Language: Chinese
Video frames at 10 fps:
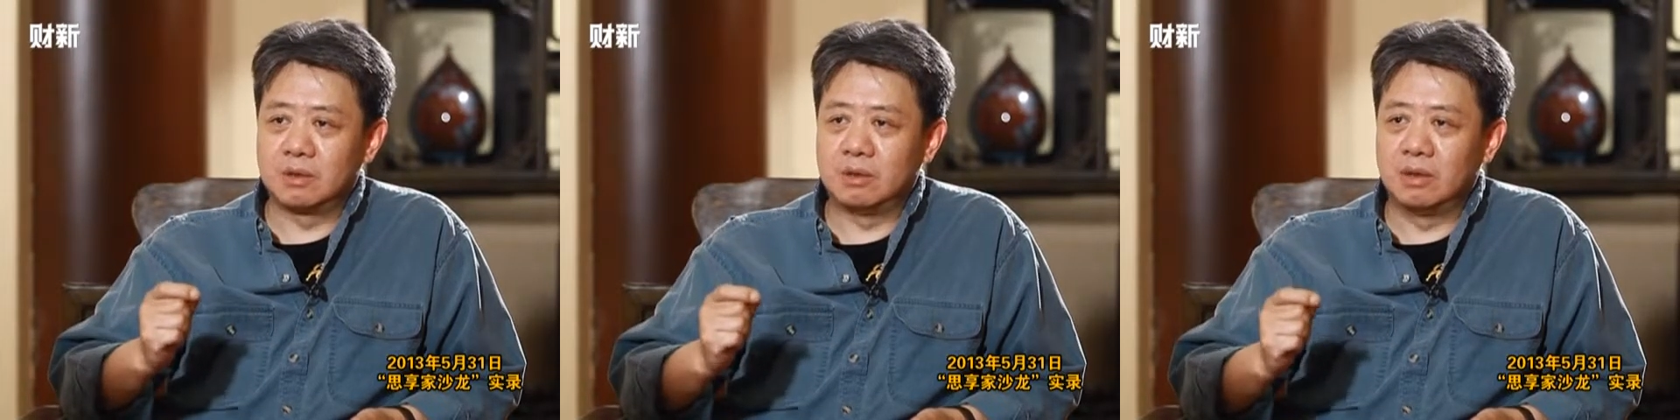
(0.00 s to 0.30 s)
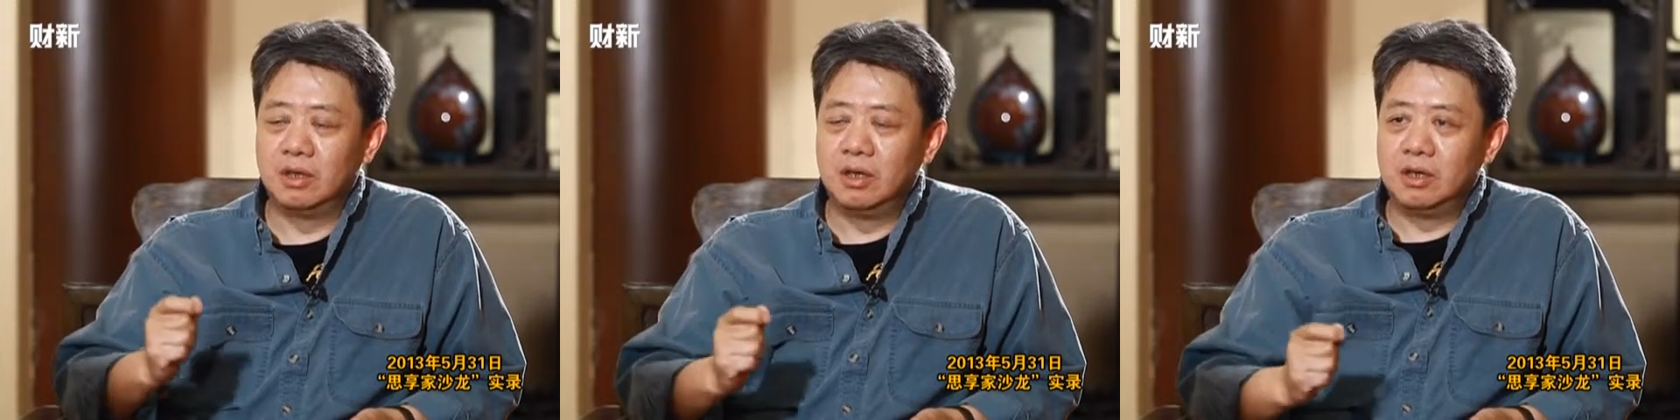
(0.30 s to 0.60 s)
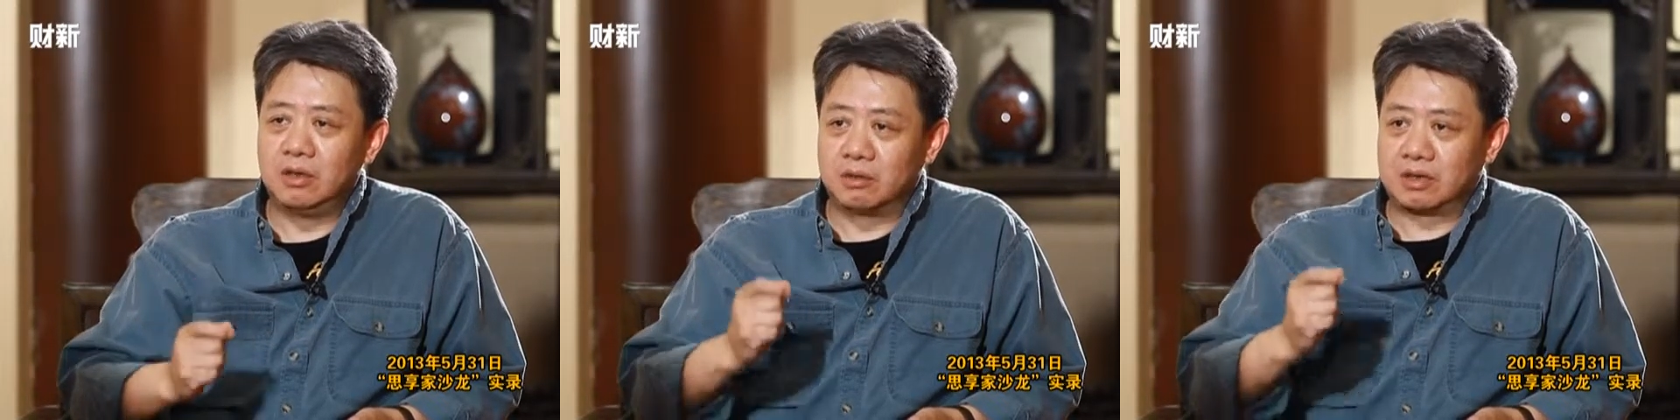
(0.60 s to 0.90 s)
活
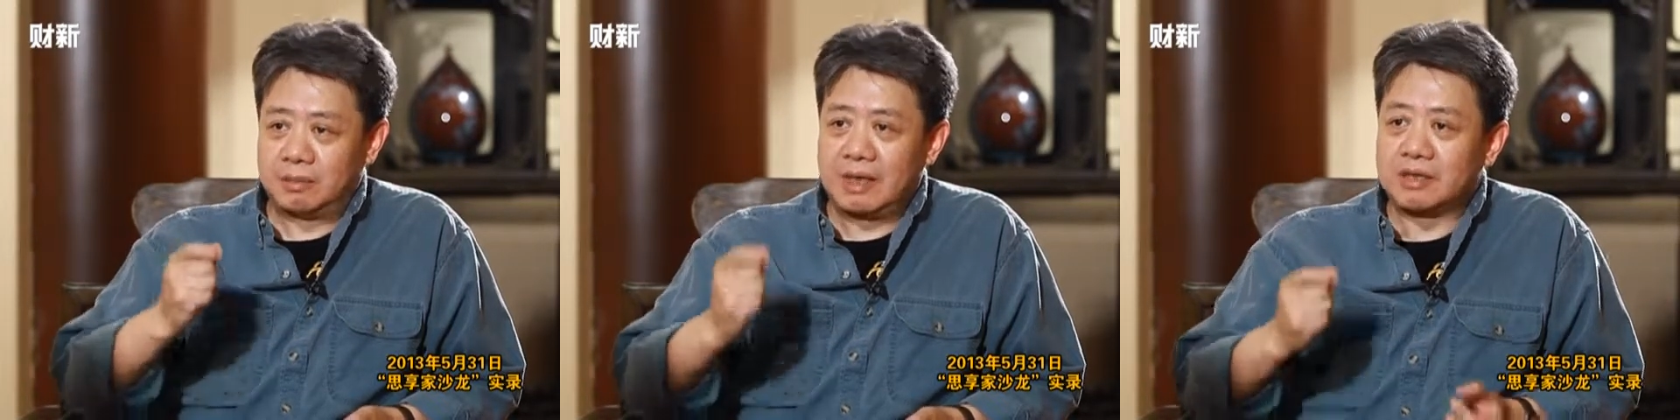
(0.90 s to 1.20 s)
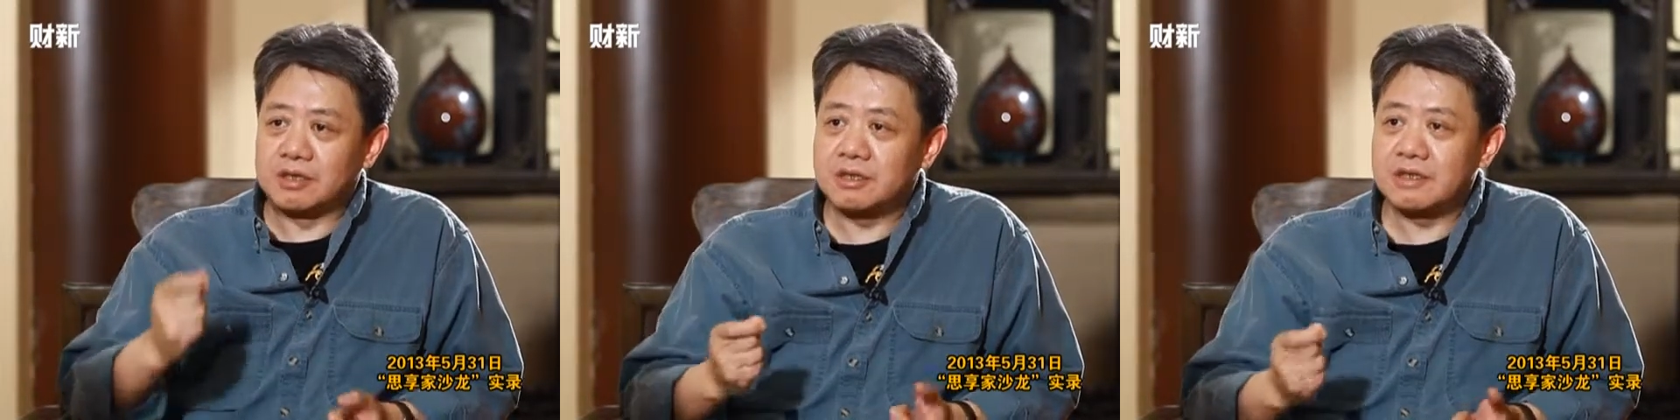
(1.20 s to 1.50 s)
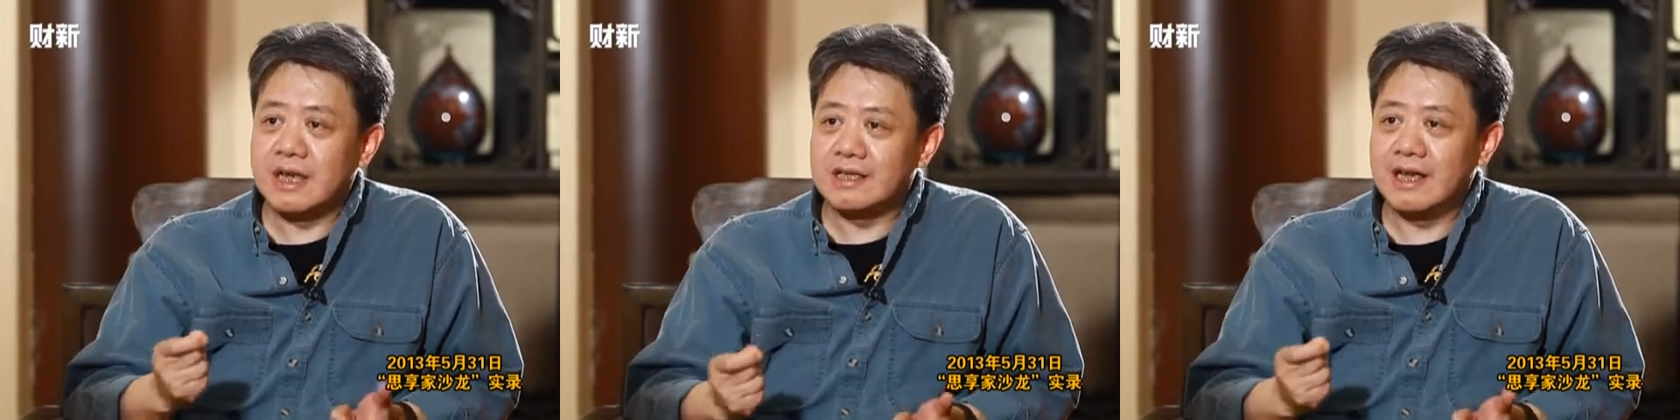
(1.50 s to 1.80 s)
有什么样的实实
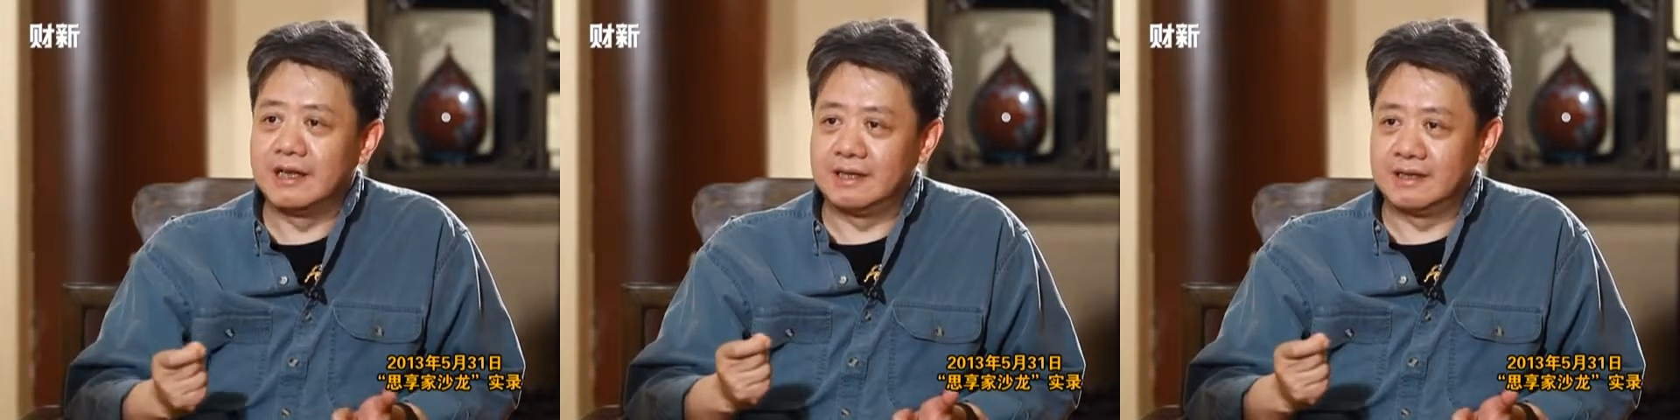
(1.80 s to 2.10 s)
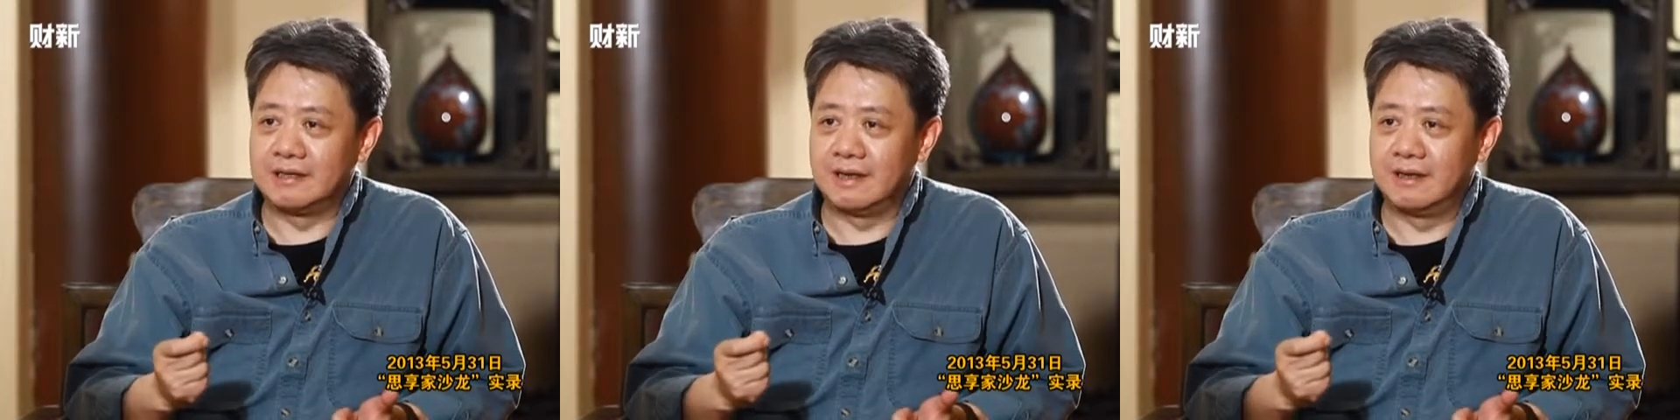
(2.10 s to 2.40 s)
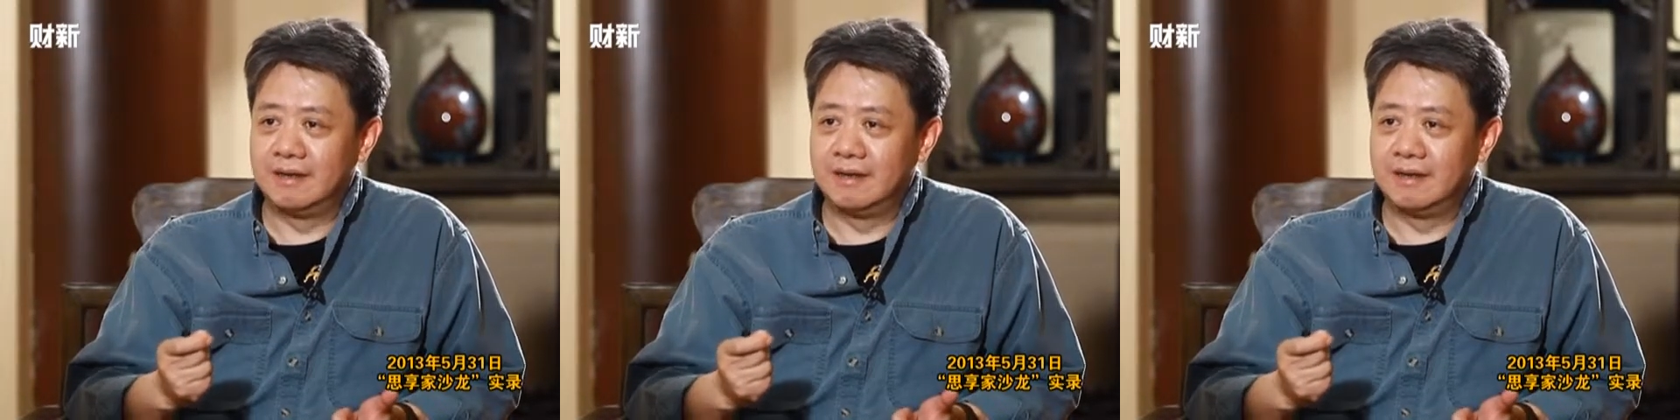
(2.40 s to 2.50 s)
在在的影响？